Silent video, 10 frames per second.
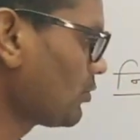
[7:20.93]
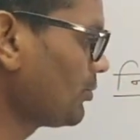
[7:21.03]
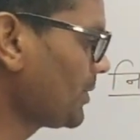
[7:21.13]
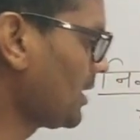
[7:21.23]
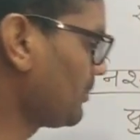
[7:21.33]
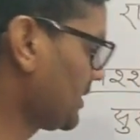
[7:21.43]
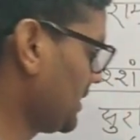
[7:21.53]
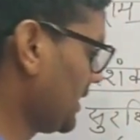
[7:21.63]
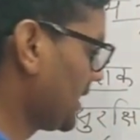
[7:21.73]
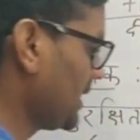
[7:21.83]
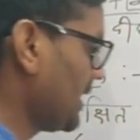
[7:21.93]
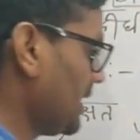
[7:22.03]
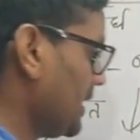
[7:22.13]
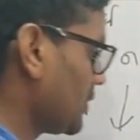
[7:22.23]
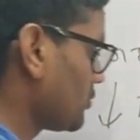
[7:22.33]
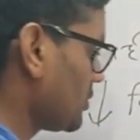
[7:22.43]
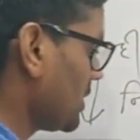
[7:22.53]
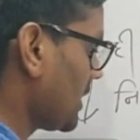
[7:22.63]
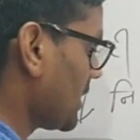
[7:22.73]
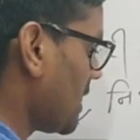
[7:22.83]
रूप यहाँ पर दिए गए हैं एक तो
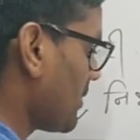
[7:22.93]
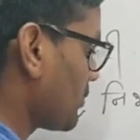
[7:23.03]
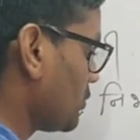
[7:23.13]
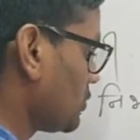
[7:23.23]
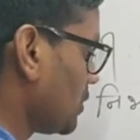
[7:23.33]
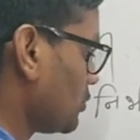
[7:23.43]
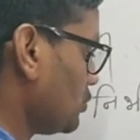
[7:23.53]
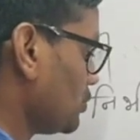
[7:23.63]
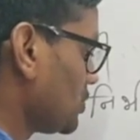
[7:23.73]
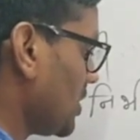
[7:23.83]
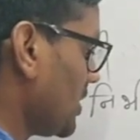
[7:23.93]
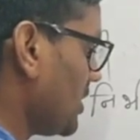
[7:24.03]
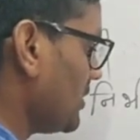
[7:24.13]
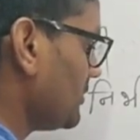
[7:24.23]
दिया गया आपको तरु छाया